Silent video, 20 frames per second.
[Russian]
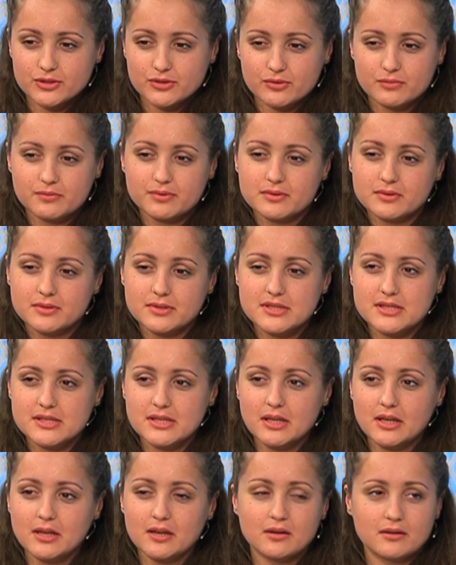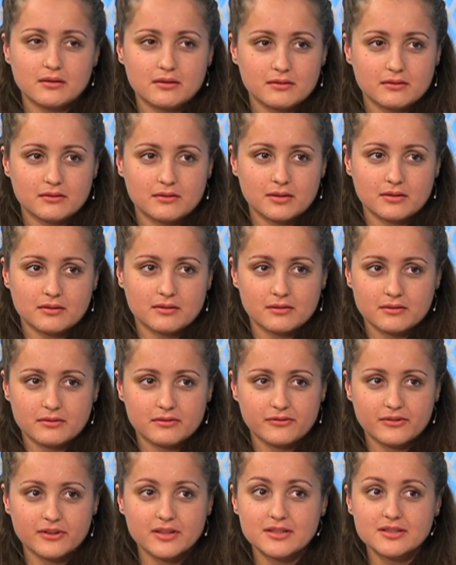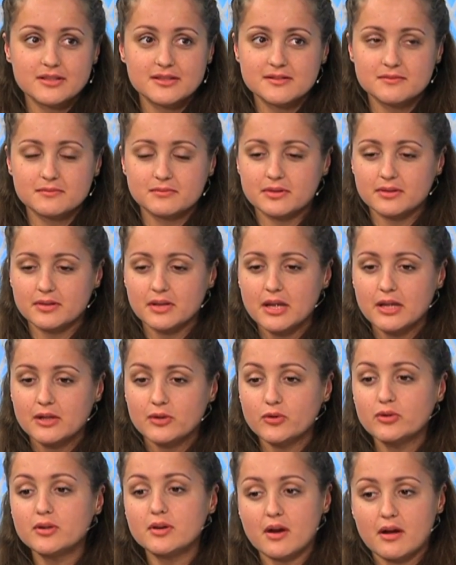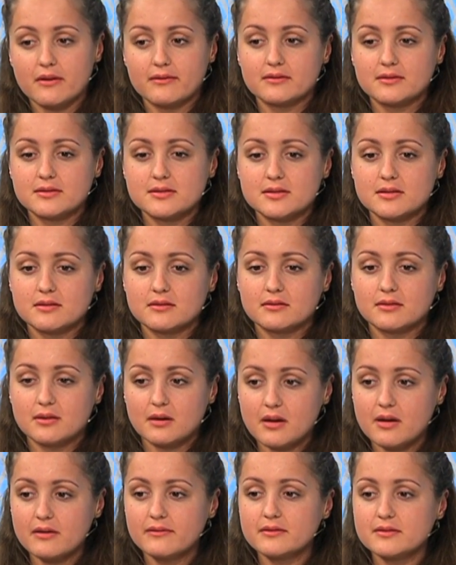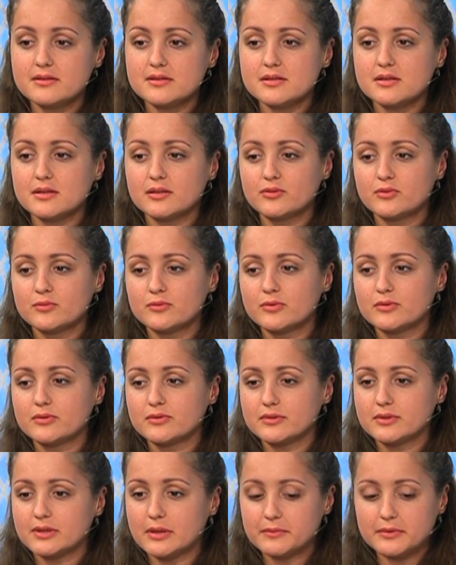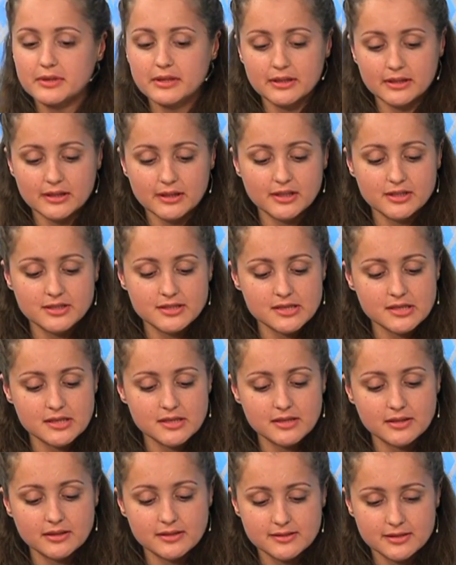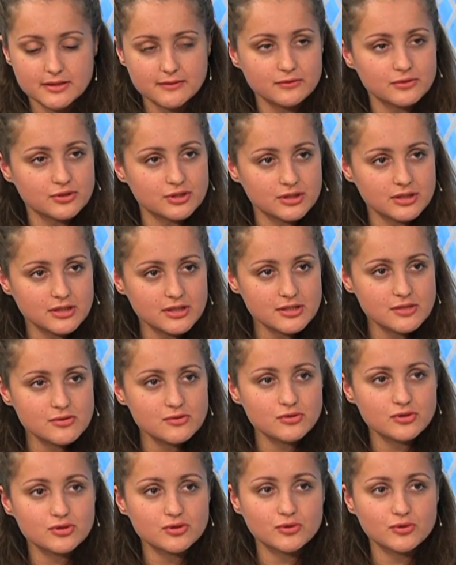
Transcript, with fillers: чтобы сильно так фанатизм был. Но нравился, нравился интересовался, я думаю, там иногда даже следила за его жизнью,